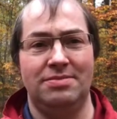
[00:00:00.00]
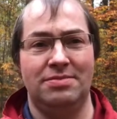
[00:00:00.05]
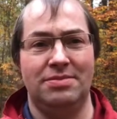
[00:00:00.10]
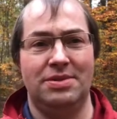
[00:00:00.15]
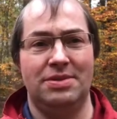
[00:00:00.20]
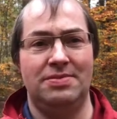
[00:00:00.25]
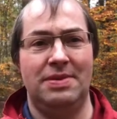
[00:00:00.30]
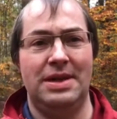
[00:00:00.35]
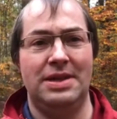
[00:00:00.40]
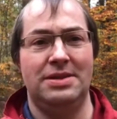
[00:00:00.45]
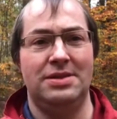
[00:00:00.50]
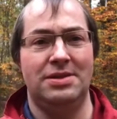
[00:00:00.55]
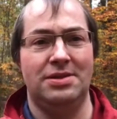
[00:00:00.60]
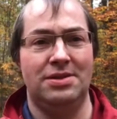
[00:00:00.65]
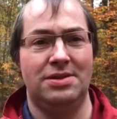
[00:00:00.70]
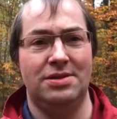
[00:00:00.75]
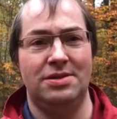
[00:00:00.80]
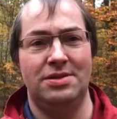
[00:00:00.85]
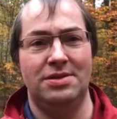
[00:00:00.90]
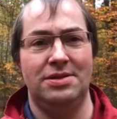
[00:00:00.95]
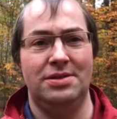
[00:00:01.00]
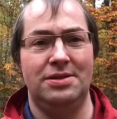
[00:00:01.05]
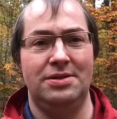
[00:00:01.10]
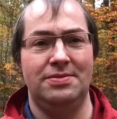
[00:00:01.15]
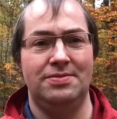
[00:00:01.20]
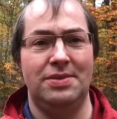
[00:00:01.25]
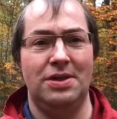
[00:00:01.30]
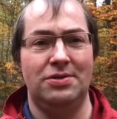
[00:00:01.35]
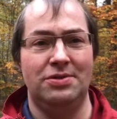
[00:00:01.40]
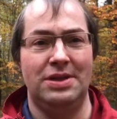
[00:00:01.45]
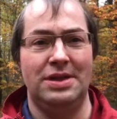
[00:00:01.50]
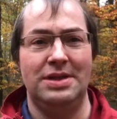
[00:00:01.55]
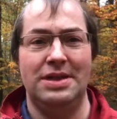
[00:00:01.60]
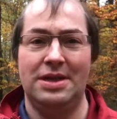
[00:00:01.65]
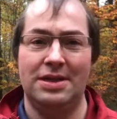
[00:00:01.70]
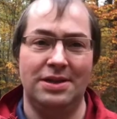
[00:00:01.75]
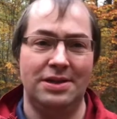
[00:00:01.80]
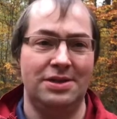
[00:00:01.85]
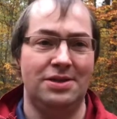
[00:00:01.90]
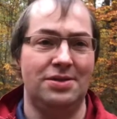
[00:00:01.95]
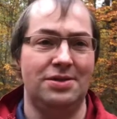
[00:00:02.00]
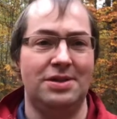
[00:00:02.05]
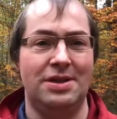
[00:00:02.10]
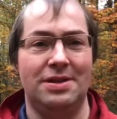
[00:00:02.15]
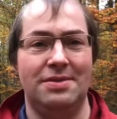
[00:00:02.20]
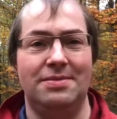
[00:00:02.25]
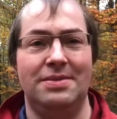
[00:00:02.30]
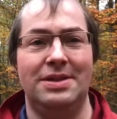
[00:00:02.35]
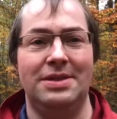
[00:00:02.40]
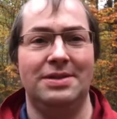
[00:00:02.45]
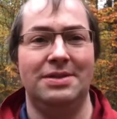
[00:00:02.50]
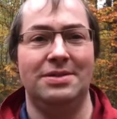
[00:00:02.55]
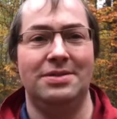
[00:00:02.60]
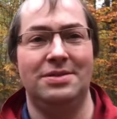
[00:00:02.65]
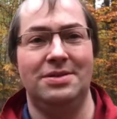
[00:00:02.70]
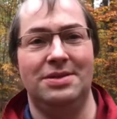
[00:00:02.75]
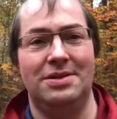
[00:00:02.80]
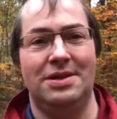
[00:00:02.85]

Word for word: zweites äh, Jahrhundert nach Christus hat man, äh,